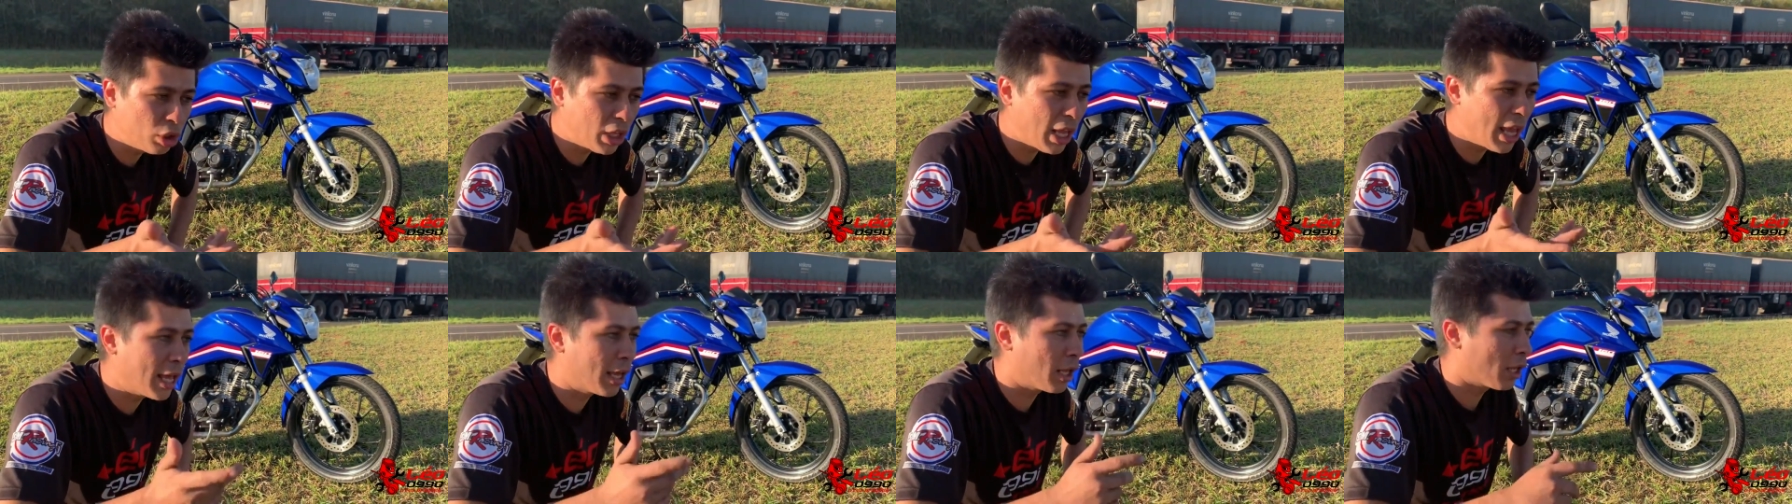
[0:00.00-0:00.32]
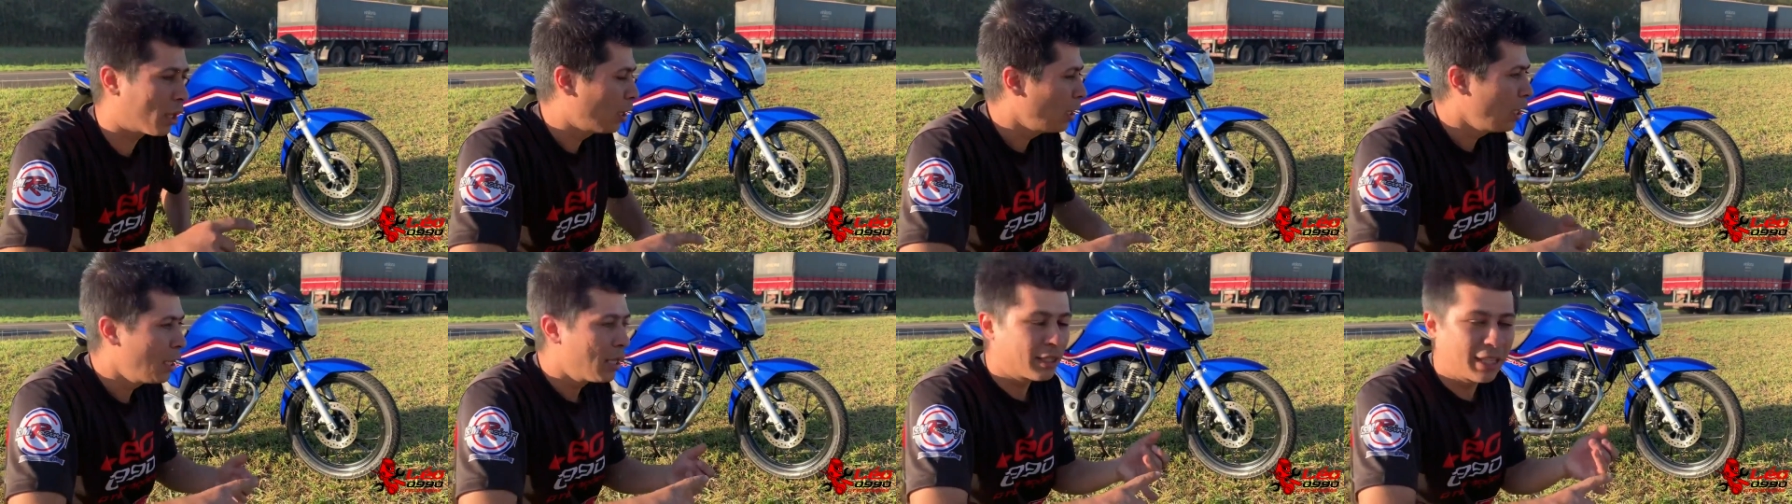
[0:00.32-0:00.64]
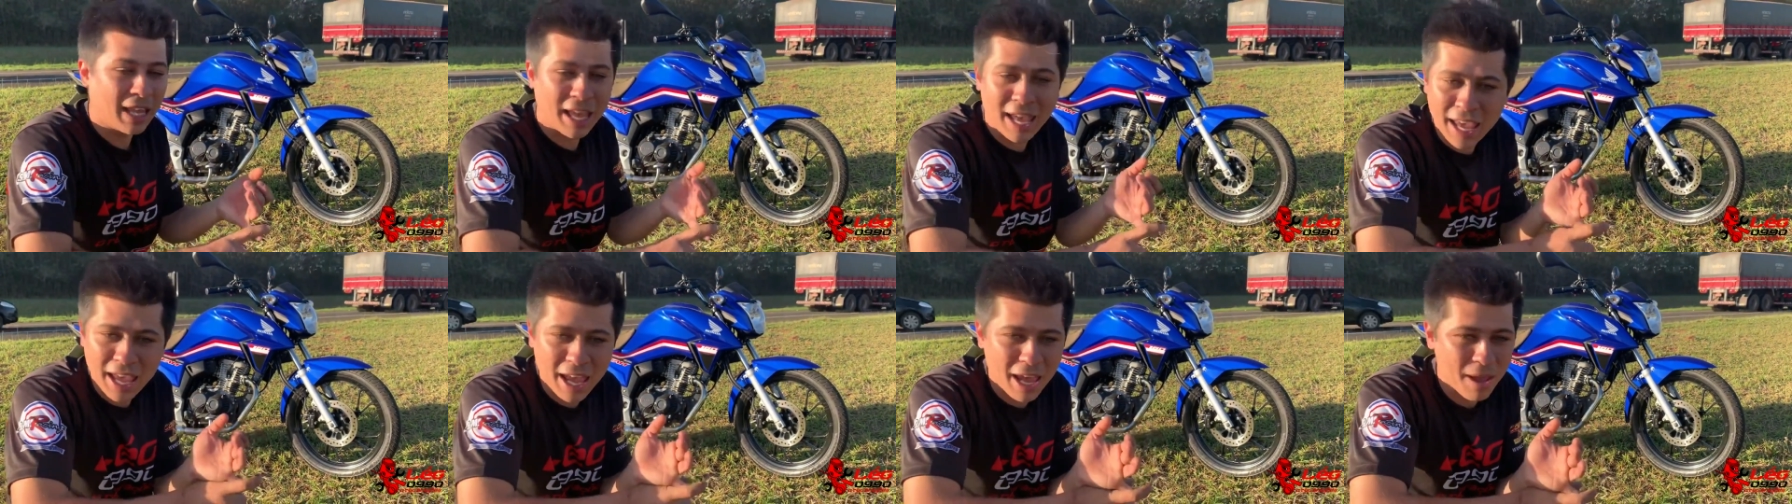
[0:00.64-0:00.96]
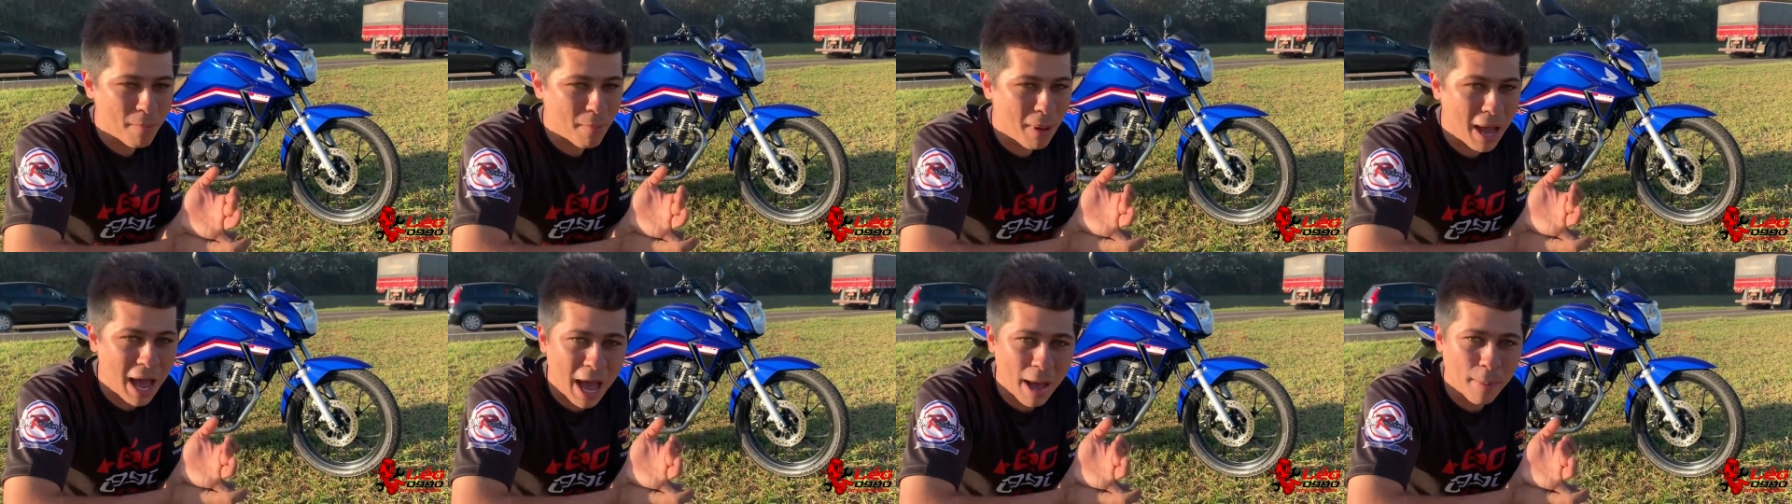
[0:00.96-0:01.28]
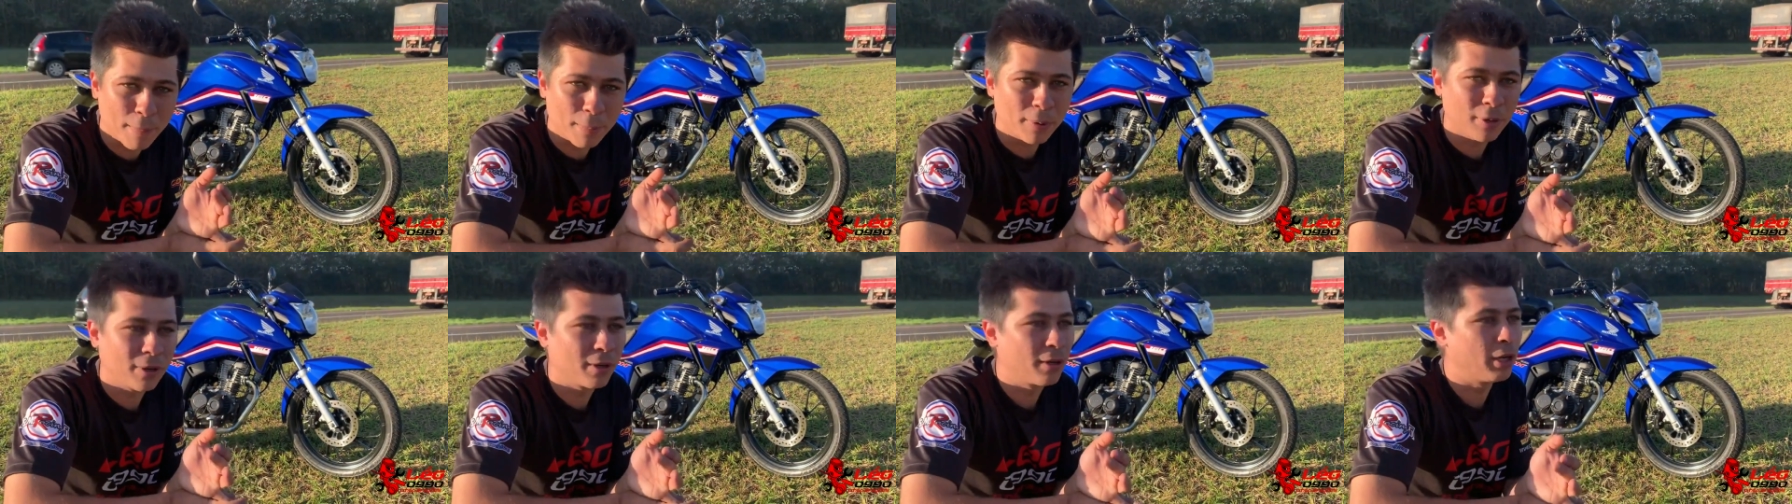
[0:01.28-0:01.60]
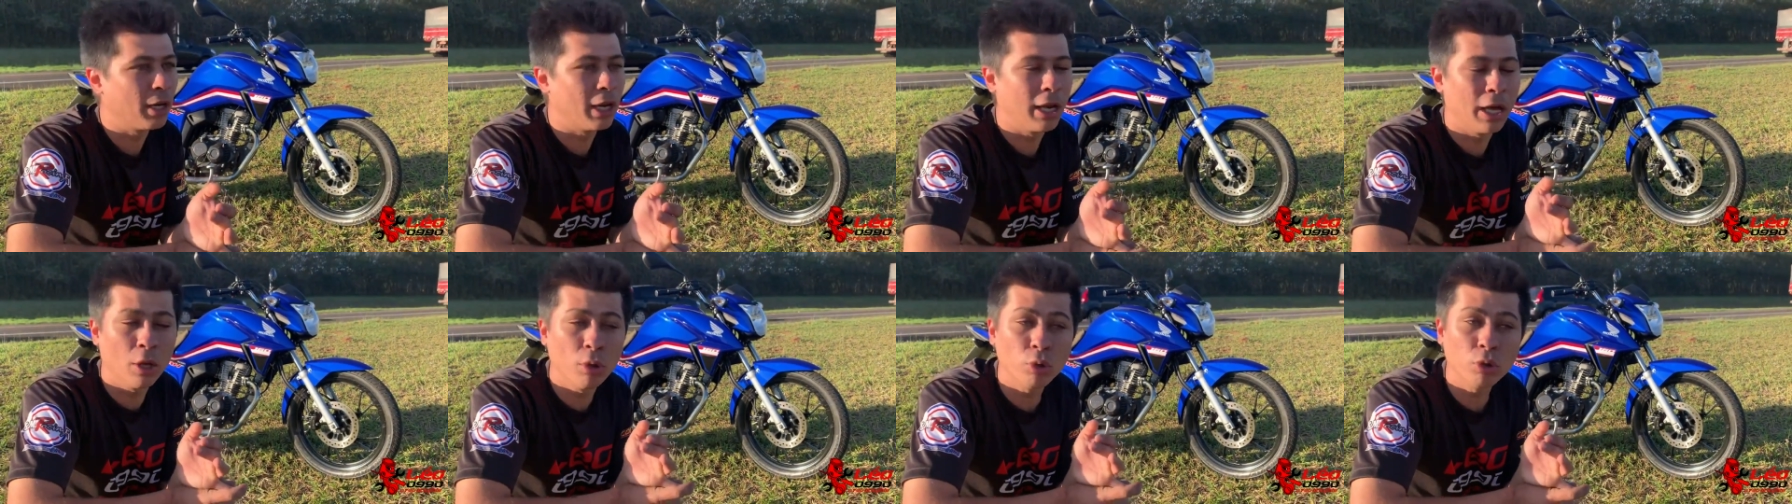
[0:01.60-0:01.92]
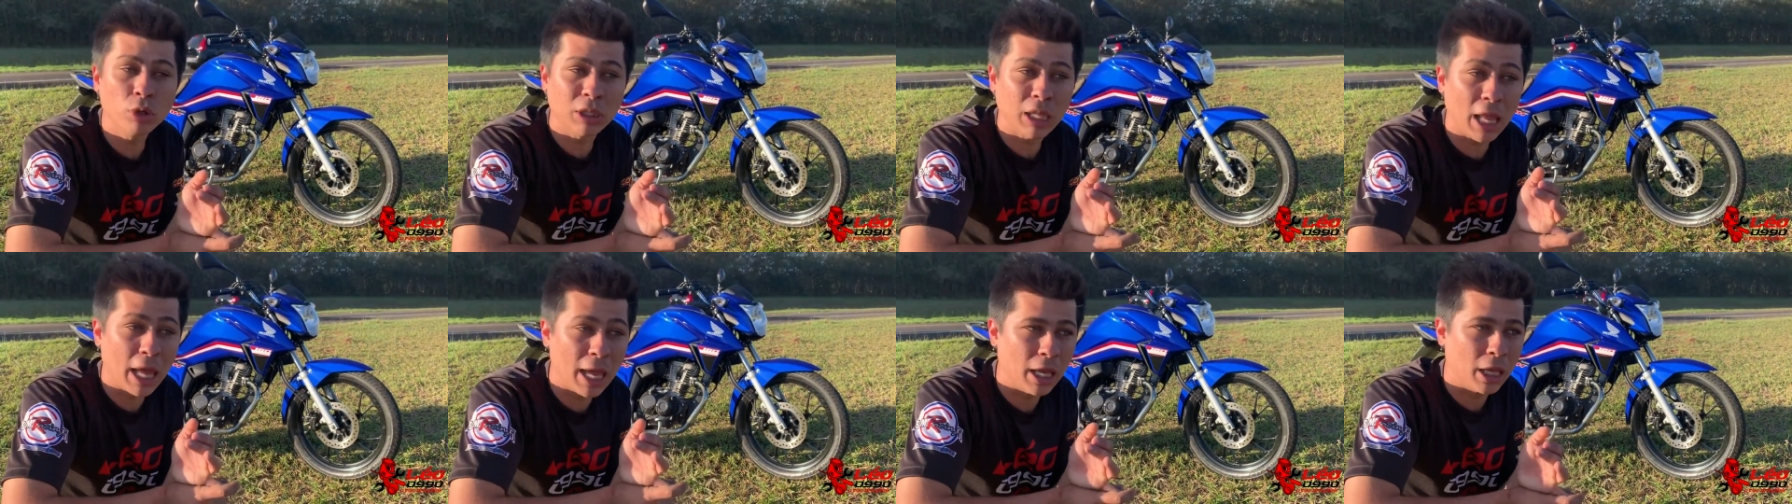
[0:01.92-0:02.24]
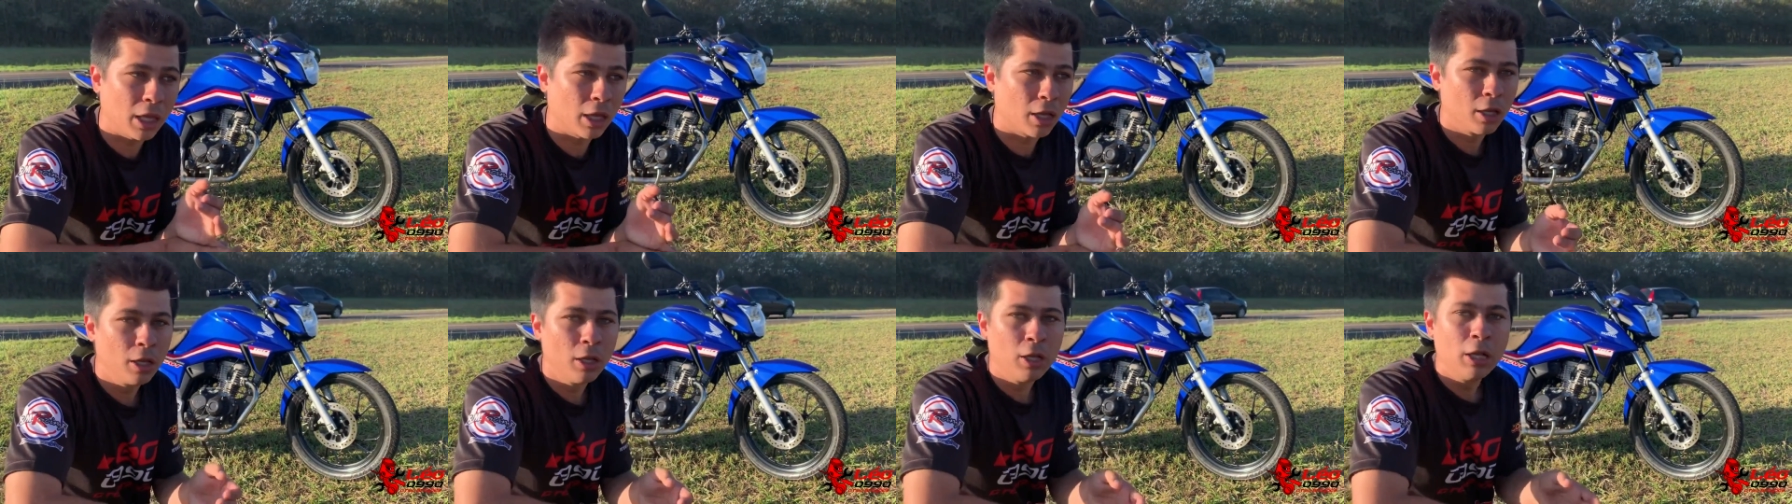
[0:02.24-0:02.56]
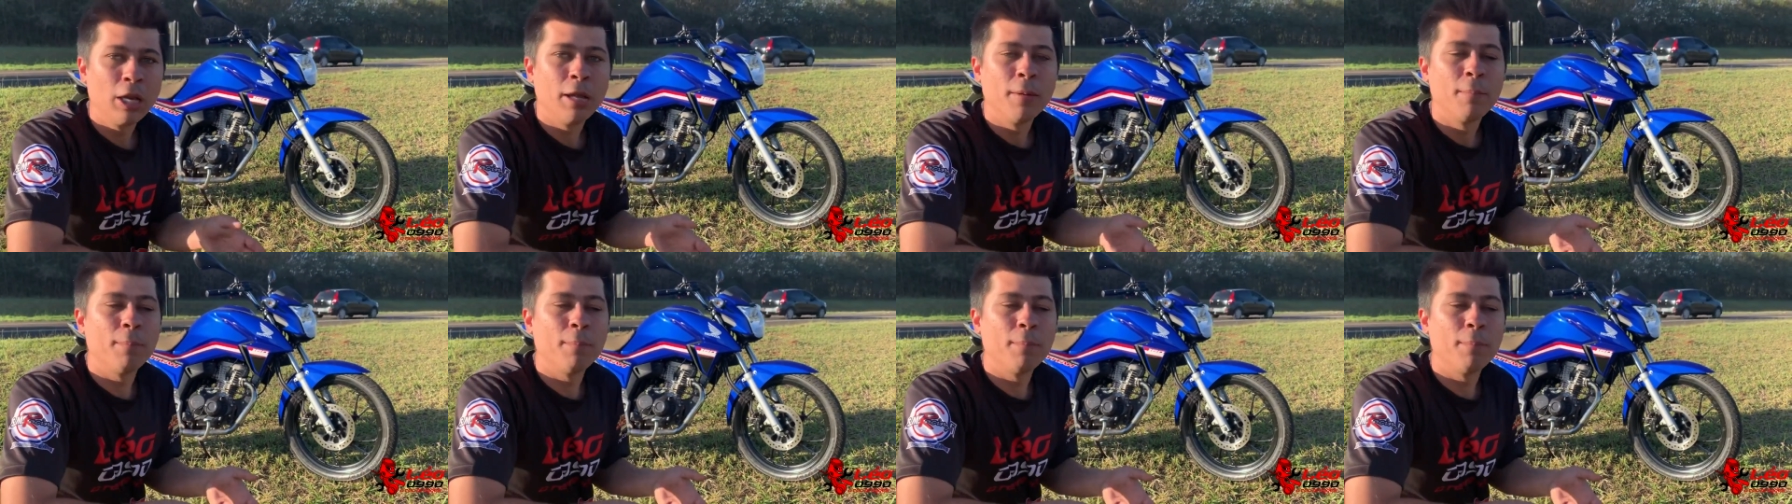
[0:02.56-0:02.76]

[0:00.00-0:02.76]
Não tem. Tem remap? Não, Não. tem.